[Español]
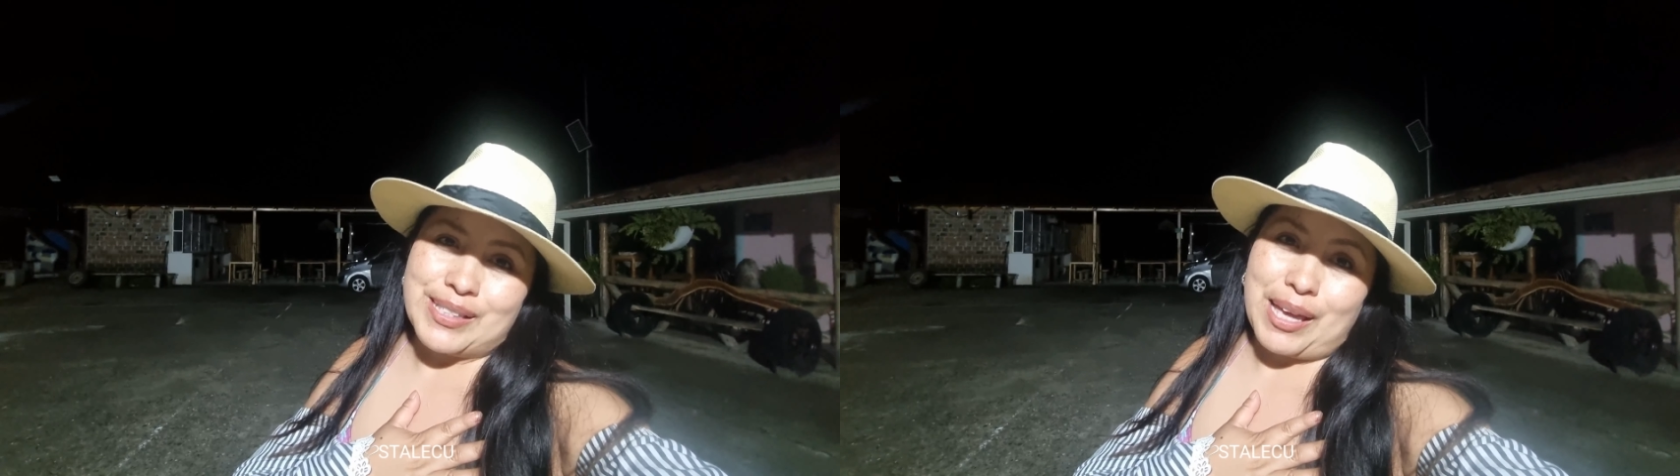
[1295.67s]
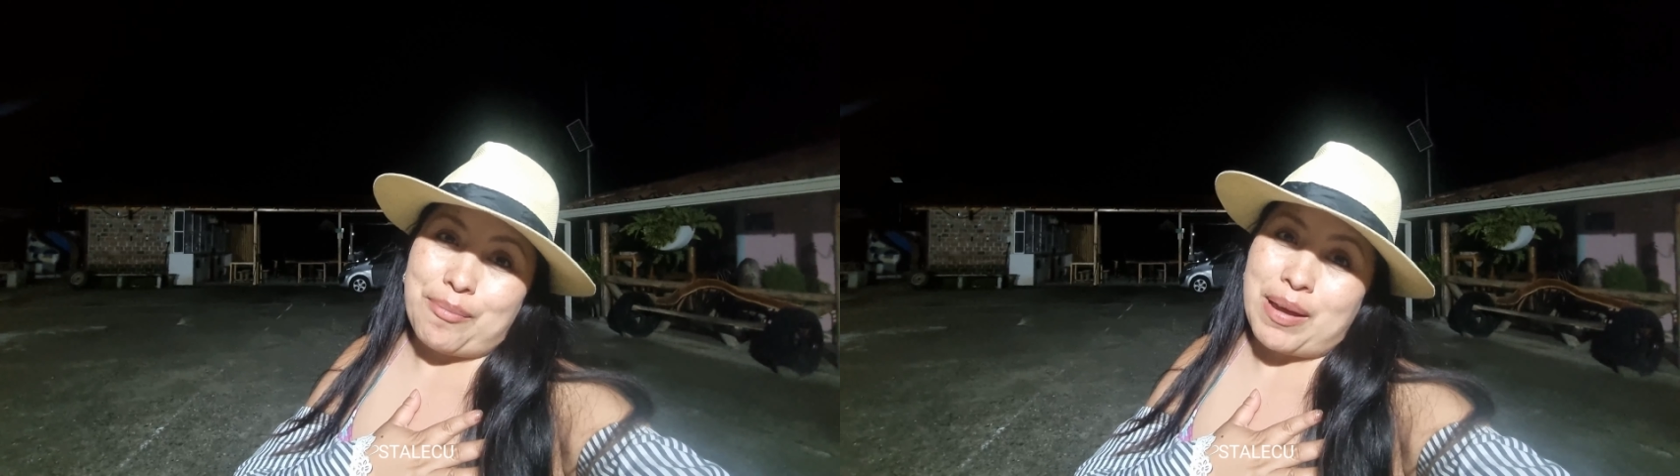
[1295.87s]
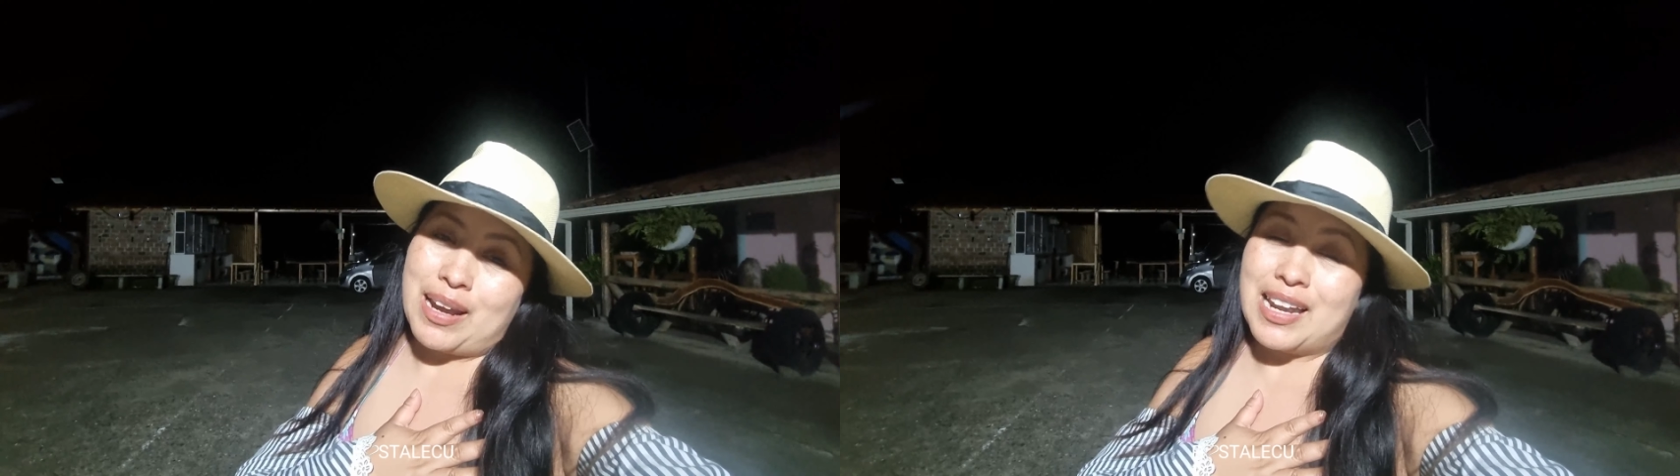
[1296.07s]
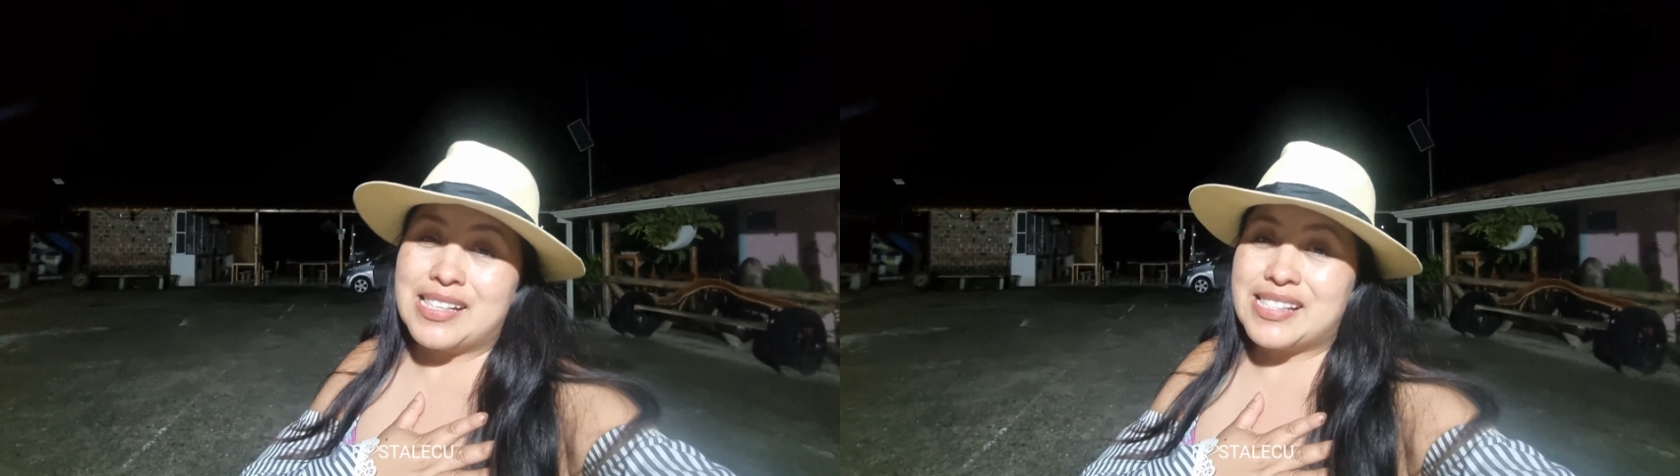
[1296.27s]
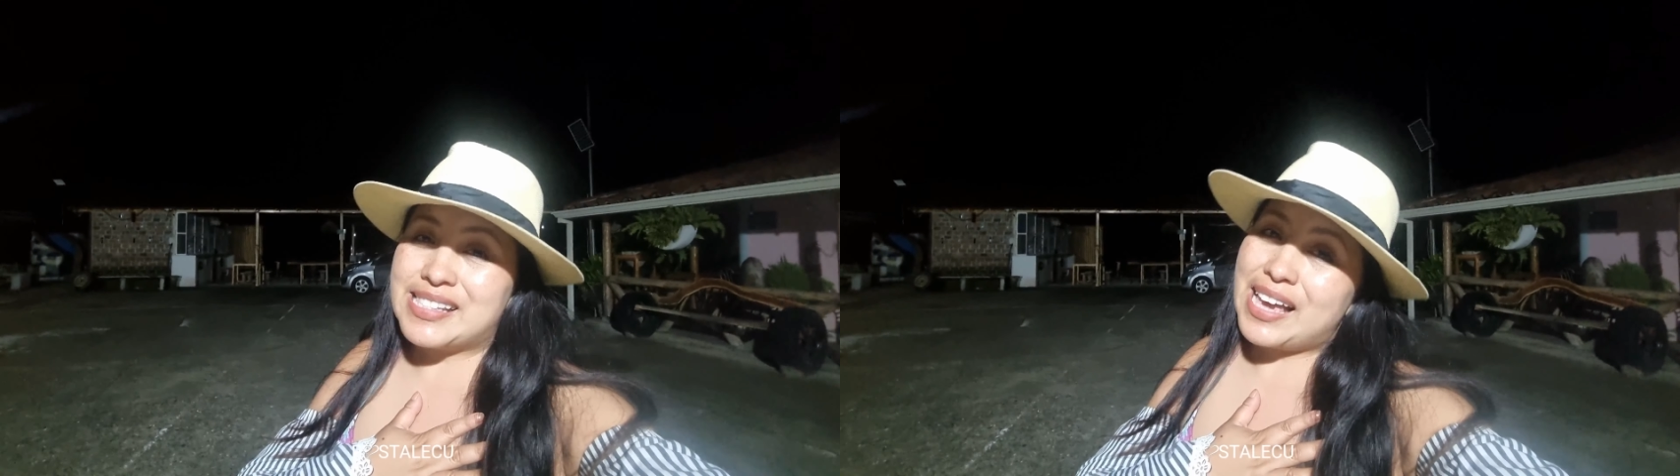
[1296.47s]
que
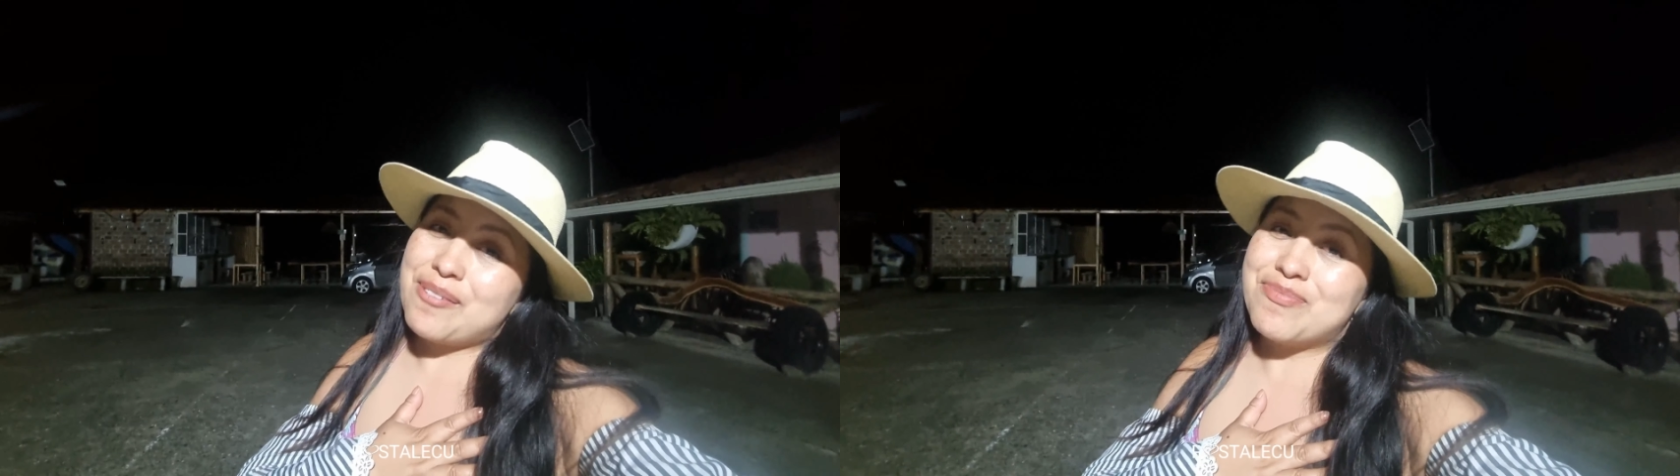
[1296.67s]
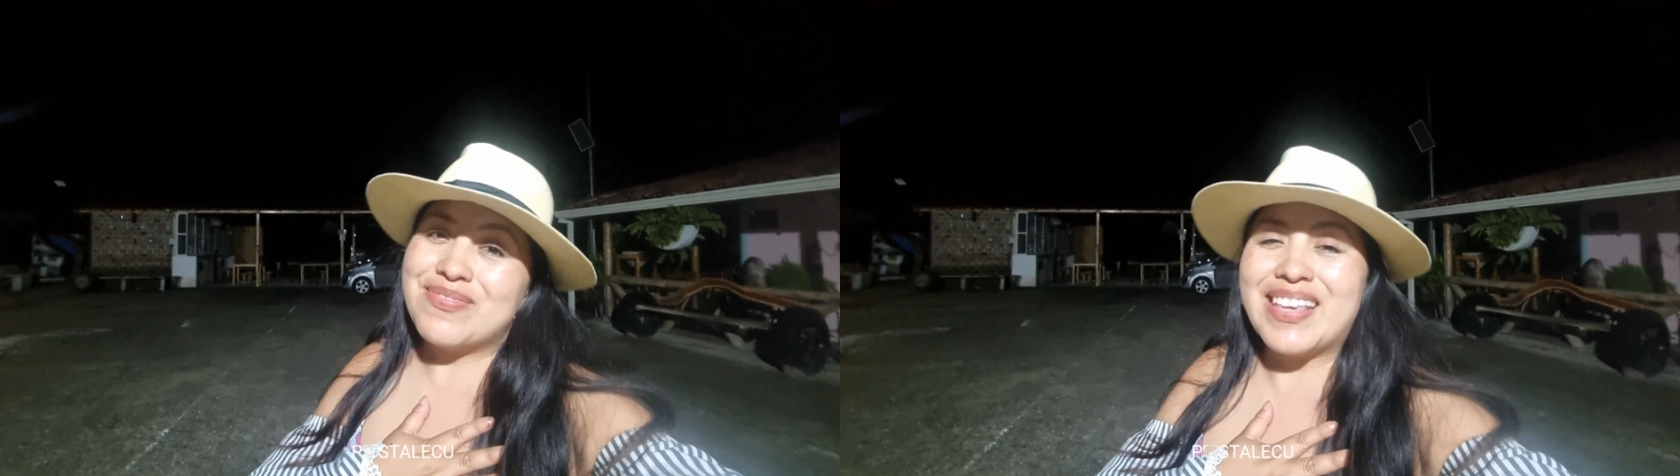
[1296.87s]
amanezcan